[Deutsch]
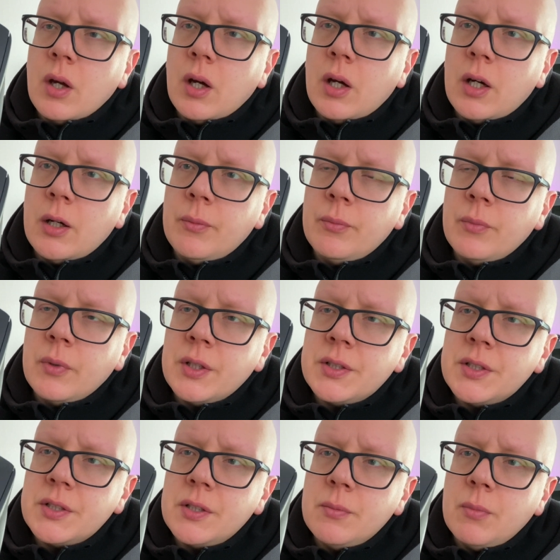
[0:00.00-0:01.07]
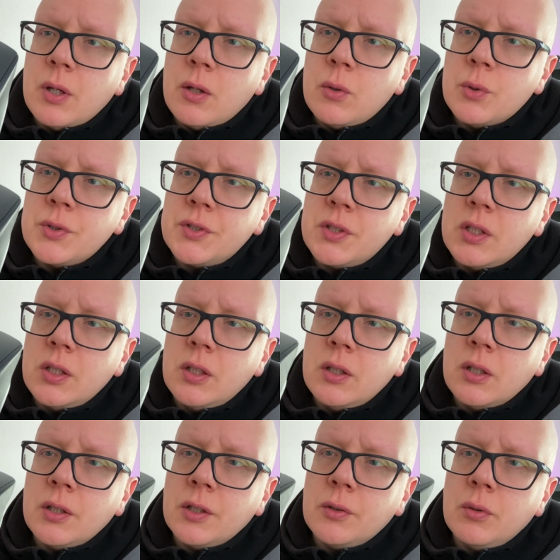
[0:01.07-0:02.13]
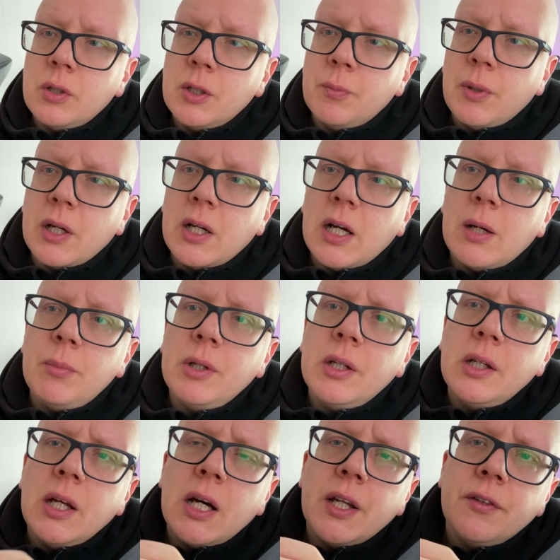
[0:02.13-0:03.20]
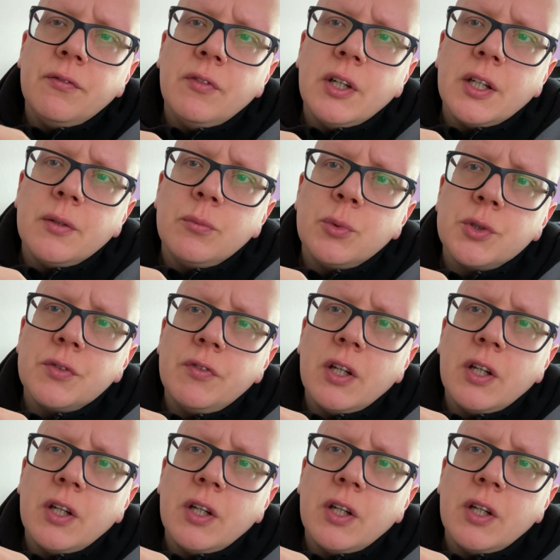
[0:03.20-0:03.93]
Ähm, es ist eine Maus, die natürlich per Kabel geladen werden muss.